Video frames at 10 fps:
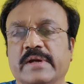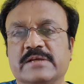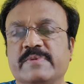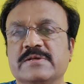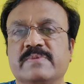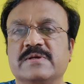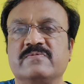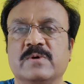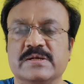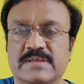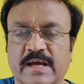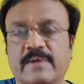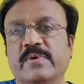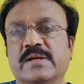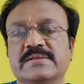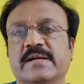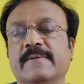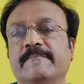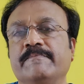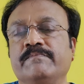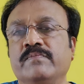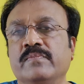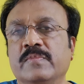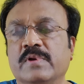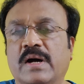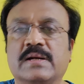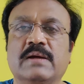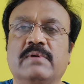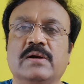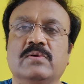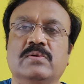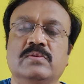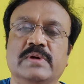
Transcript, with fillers: ఎక్స్ప్రెస్ పేస్ బౌలర్స్ లేకపోయినా సరే సో అట్లా వాళ్ళు